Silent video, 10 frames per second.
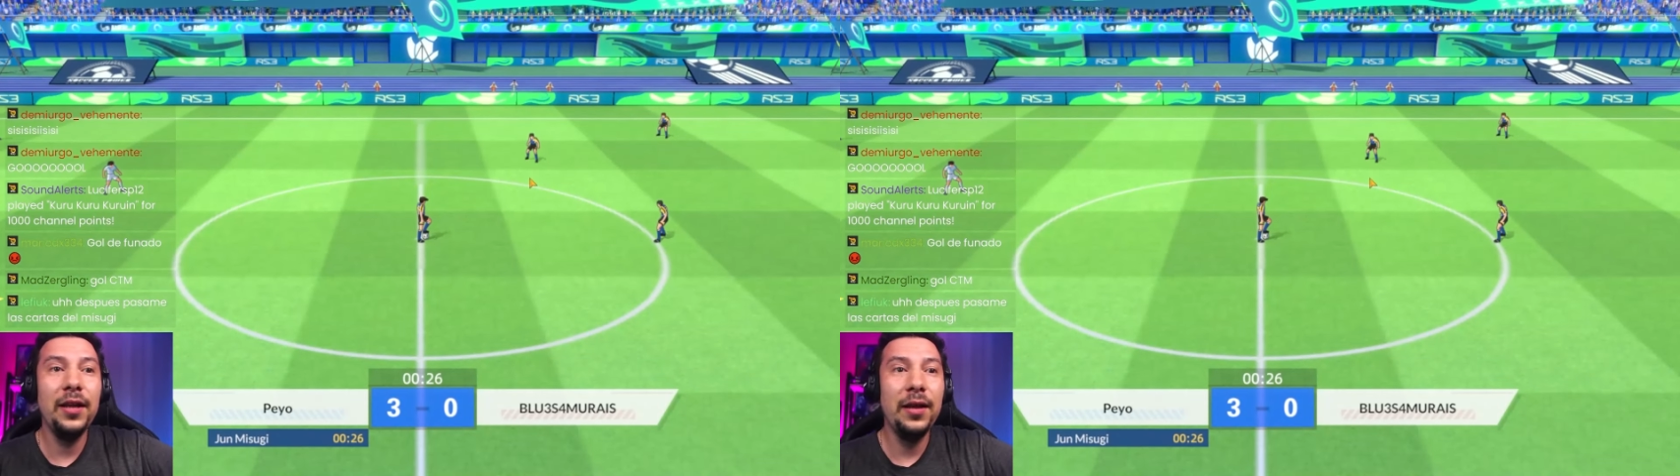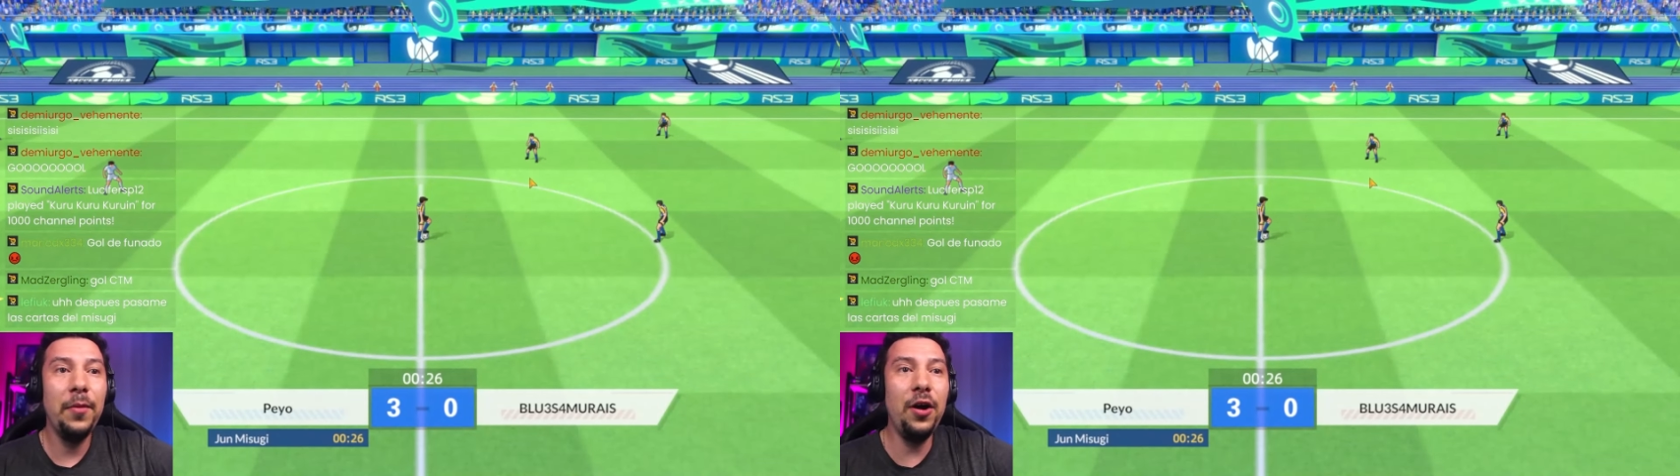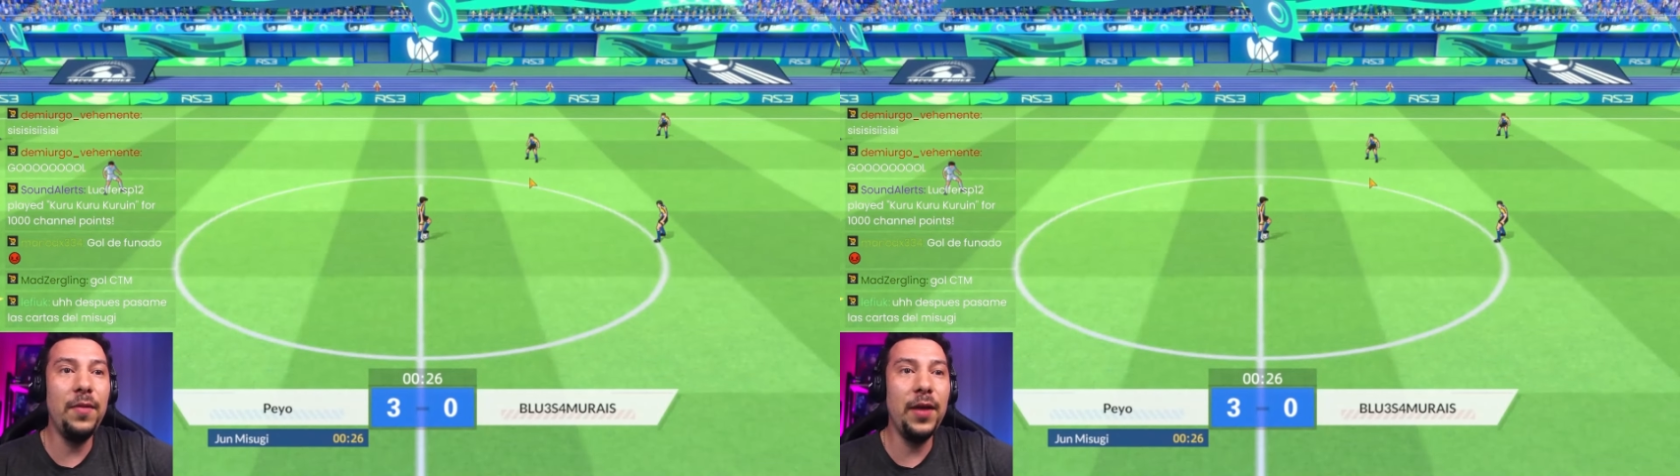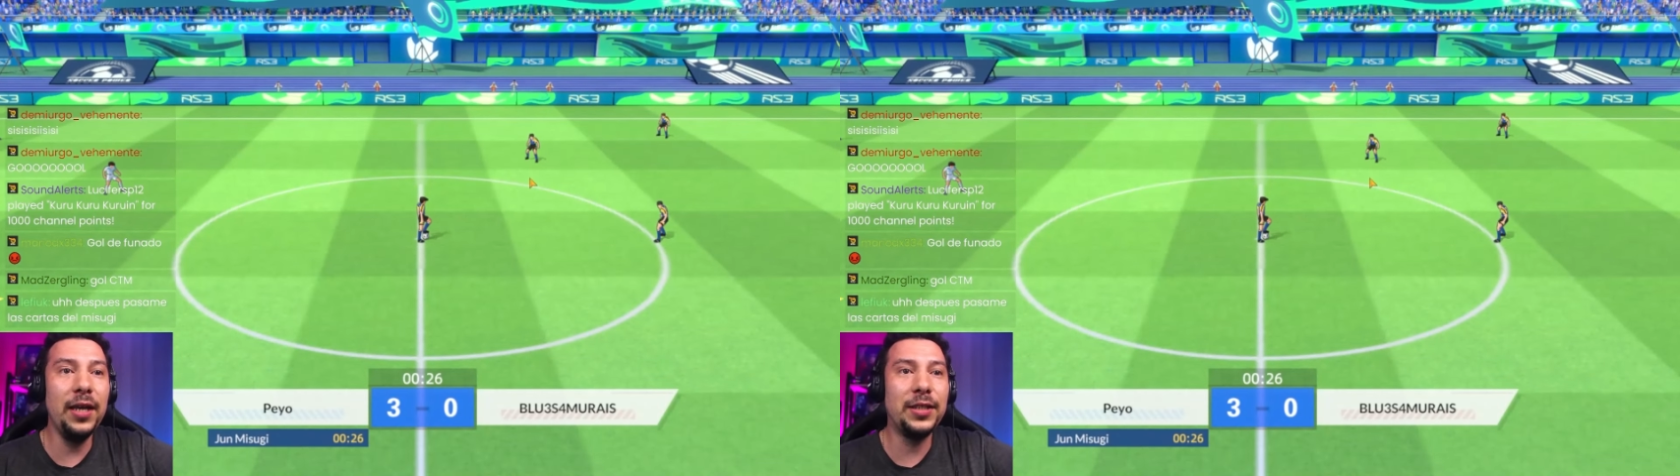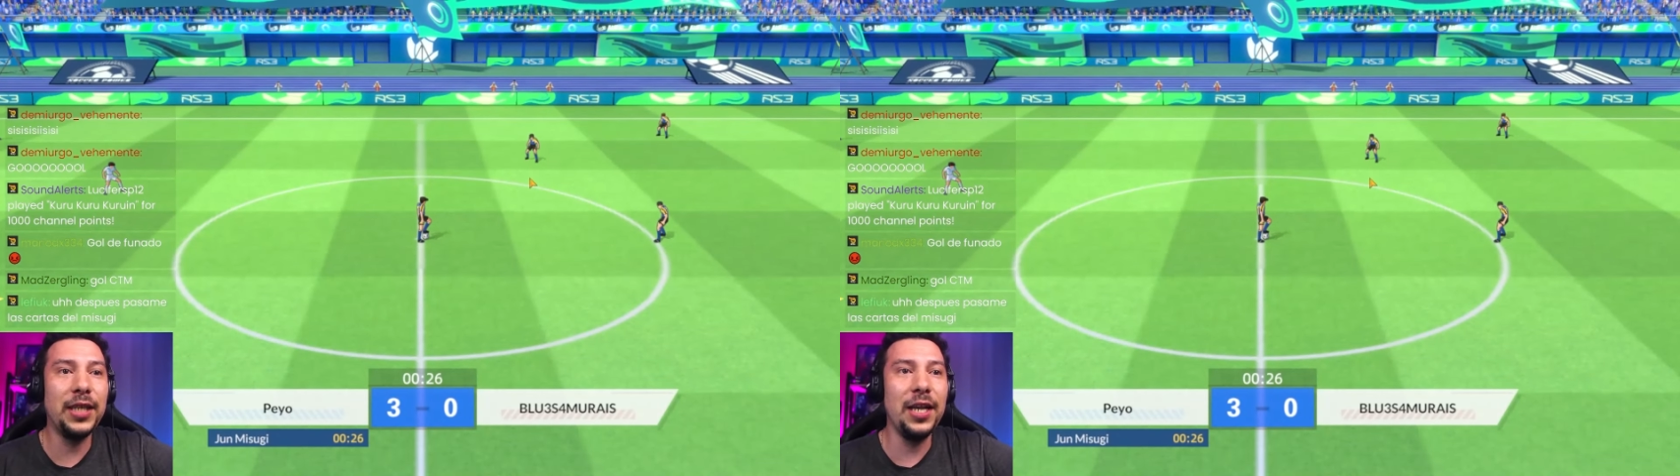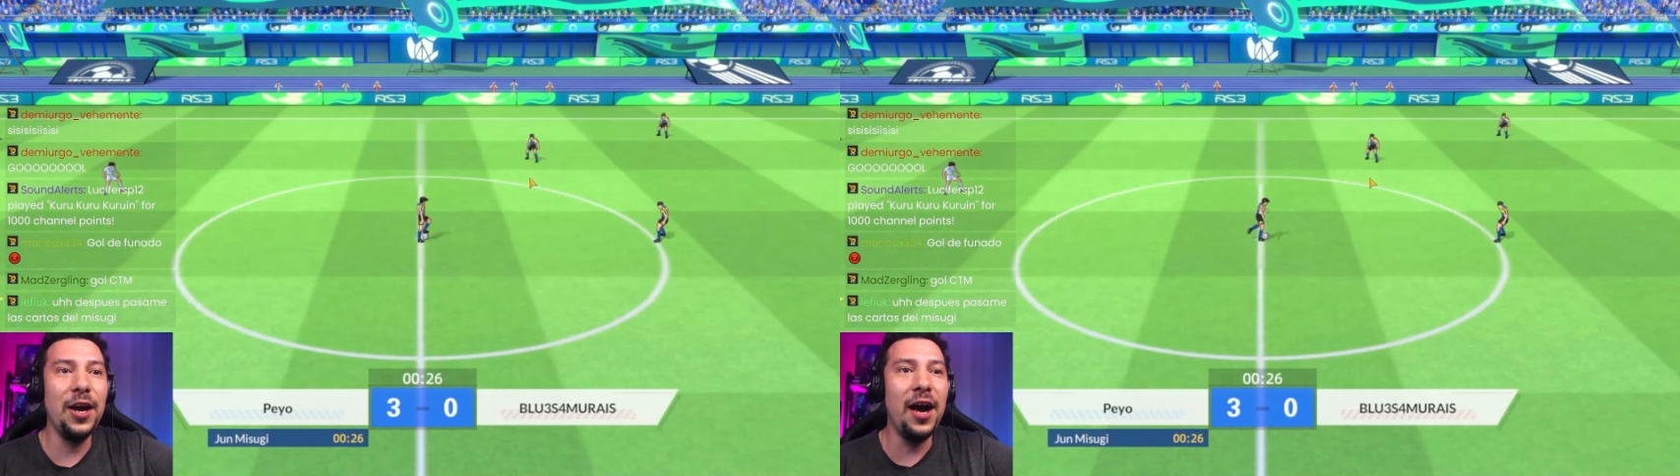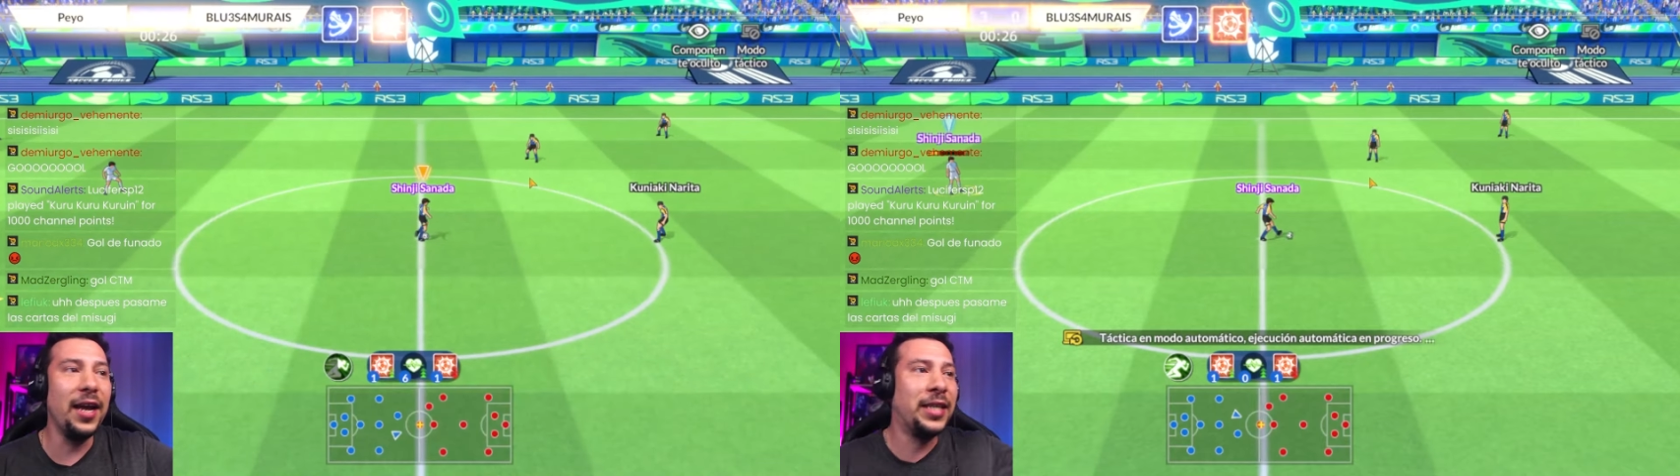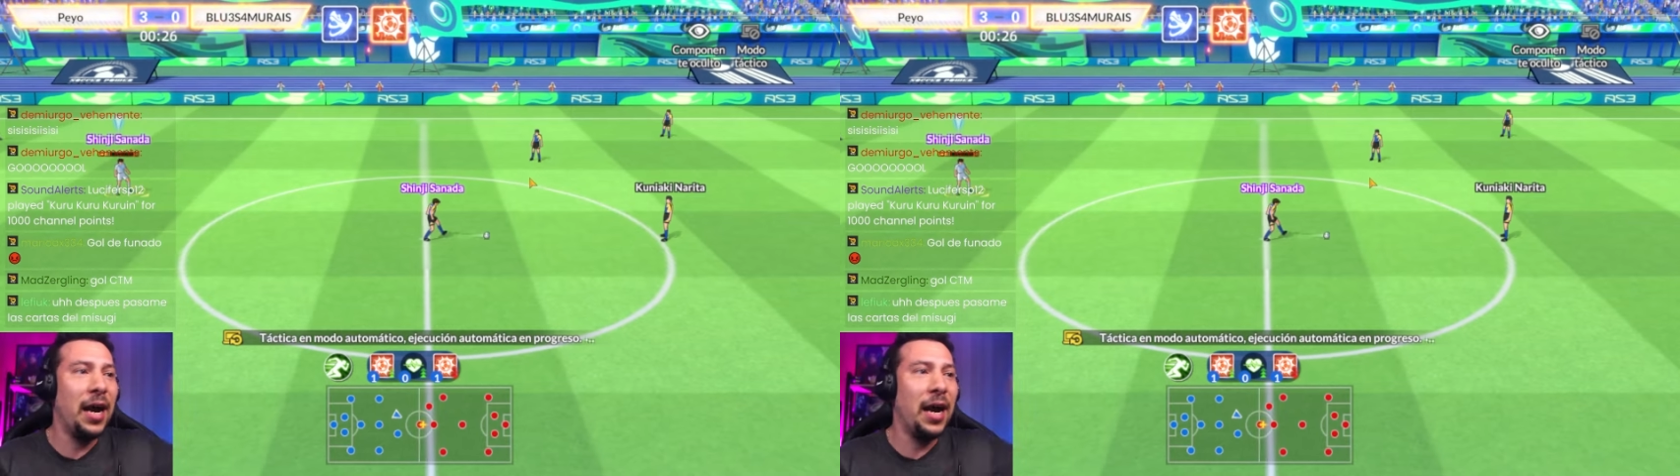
Muy bien, señores,